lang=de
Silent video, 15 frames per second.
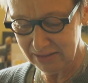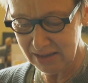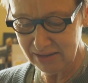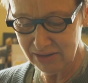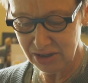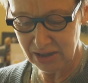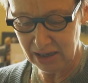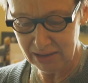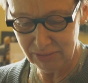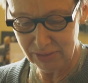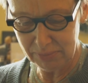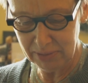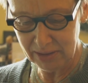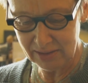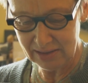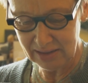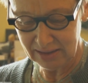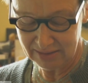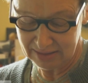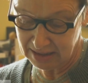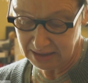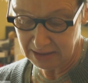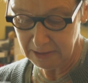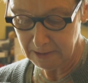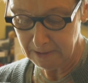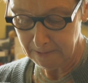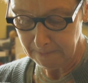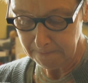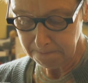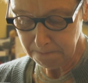diesen Status plötzlich sichern.
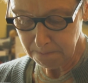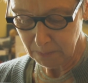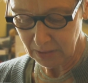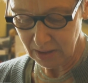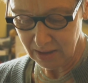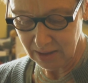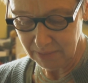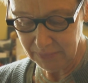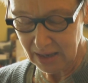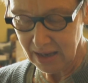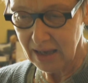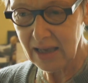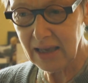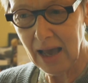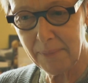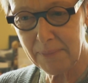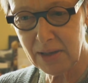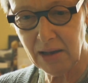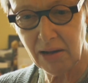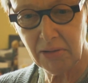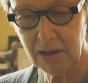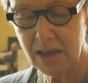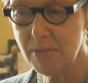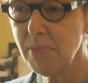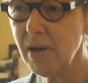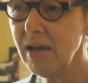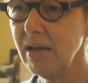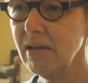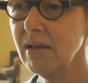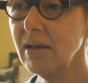Ähm, ich habe mich auch
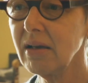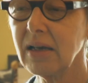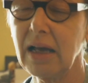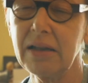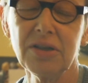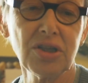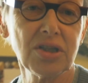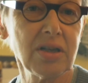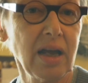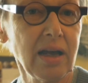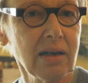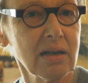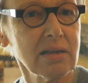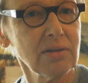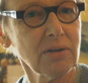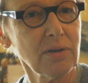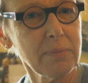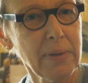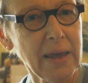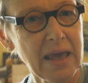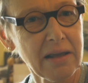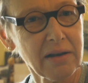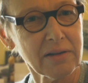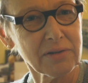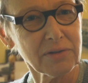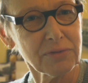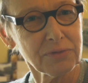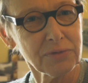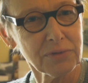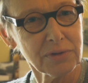immer ganz stark als Europäerin
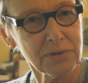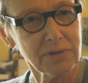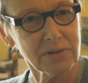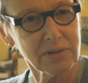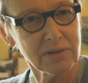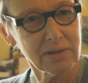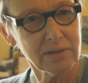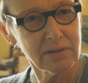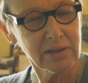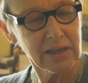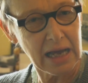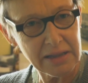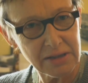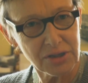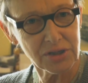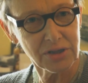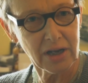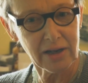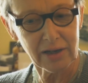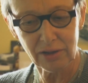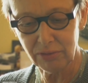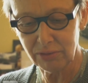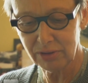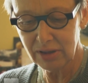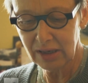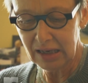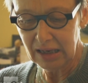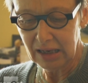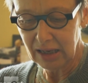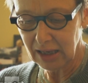gefühlt. Ganz stark. Und
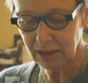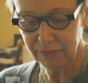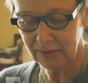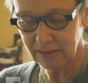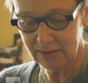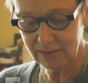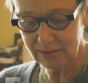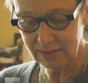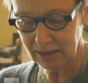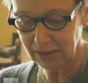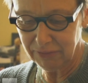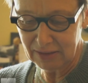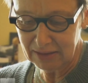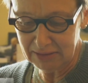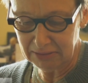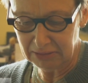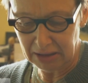ich finde es ich find's ein